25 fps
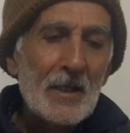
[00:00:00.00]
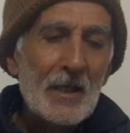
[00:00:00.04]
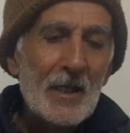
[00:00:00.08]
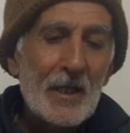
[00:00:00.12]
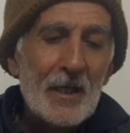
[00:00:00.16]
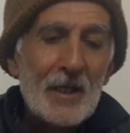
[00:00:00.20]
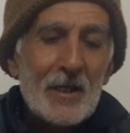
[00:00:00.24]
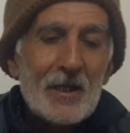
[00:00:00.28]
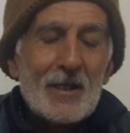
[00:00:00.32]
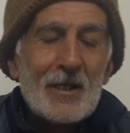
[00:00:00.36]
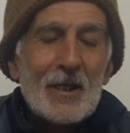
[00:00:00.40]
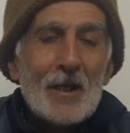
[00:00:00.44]

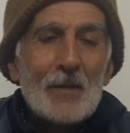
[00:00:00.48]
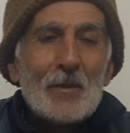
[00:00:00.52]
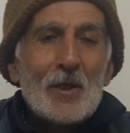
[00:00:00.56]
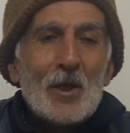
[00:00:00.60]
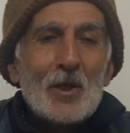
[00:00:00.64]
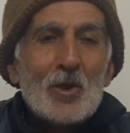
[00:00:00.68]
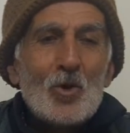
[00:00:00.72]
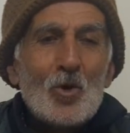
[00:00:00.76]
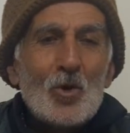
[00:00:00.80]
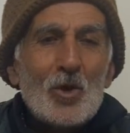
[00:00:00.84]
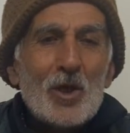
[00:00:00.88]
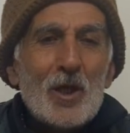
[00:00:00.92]
E İslam
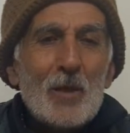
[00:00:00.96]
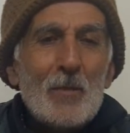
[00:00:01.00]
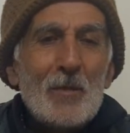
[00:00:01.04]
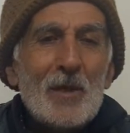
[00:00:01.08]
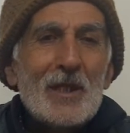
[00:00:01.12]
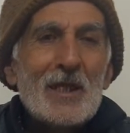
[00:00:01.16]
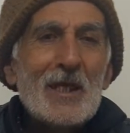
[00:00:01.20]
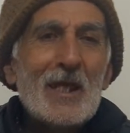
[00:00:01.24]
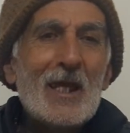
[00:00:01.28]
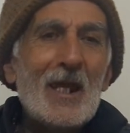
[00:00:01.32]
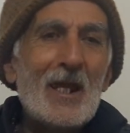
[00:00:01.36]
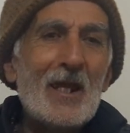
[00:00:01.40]
da diyor ki
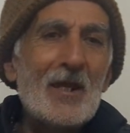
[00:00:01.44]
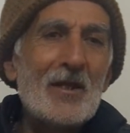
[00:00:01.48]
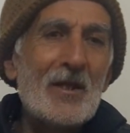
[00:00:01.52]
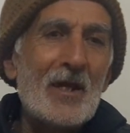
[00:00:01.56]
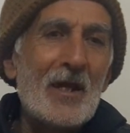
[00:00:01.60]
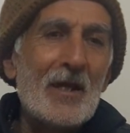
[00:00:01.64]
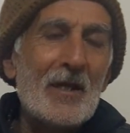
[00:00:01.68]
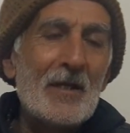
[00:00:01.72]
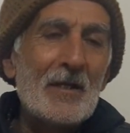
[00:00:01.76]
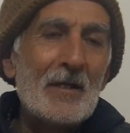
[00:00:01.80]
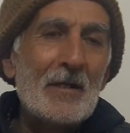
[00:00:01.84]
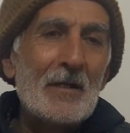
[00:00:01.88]
Mehdi
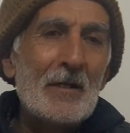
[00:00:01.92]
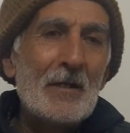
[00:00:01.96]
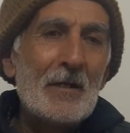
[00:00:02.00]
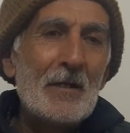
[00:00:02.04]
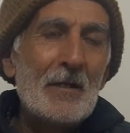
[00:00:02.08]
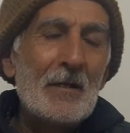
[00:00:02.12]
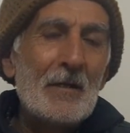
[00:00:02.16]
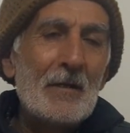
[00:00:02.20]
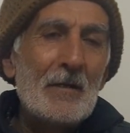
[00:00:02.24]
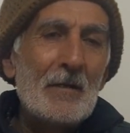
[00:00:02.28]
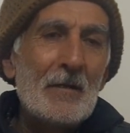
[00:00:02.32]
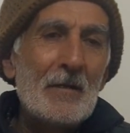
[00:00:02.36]
gelecek.
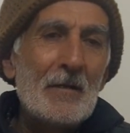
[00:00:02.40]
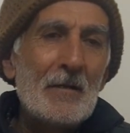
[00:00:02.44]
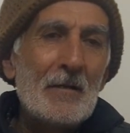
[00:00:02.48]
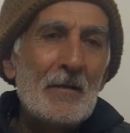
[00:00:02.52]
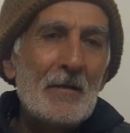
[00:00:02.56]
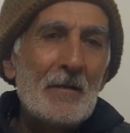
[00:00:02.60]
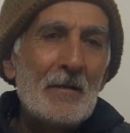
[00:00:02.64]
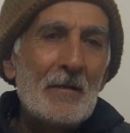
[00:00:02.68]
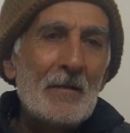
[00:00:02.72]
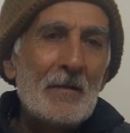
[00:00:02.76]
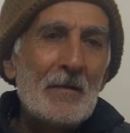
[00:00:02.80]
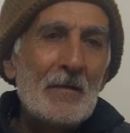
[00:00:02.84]

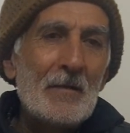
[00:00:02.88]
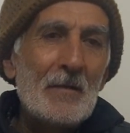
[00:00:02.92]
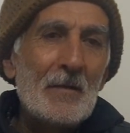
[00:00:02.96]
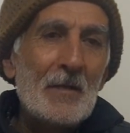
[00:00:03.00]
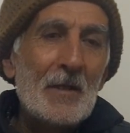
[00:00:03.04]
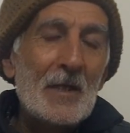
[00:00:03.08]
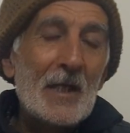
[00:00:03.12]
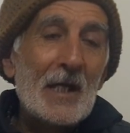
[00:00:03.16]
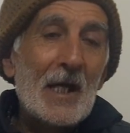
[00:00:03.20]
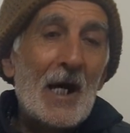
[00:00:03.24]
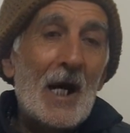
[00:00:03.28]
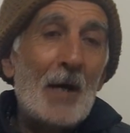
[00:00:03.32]

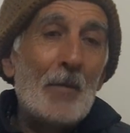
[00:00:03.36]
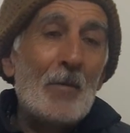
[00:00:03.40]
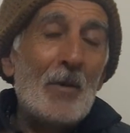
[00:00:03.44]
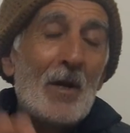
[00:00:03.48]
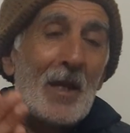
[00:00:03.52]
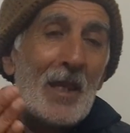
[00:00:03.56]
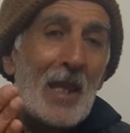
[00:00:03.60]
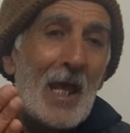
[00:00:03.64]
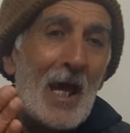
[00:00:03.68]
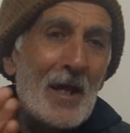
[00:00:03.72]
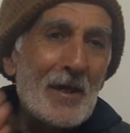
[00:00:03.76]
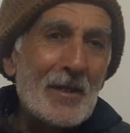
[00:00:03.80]
E
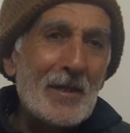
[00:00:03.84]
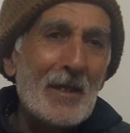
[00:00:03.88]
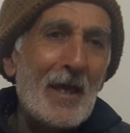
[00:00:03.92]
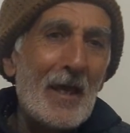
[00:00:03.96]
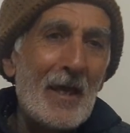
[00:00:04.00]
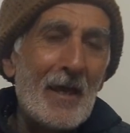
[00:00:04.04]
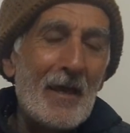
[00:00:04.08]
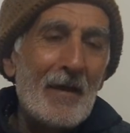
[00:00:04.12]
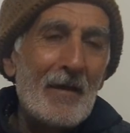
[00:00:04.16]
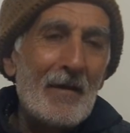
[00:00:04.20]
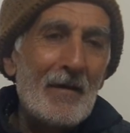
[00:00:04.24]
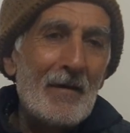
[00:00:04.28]
Haman
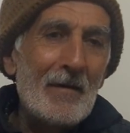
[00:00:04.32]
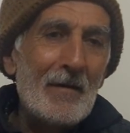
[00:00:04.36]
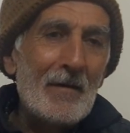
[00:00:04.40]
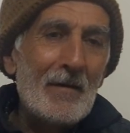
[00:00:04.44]
nerede?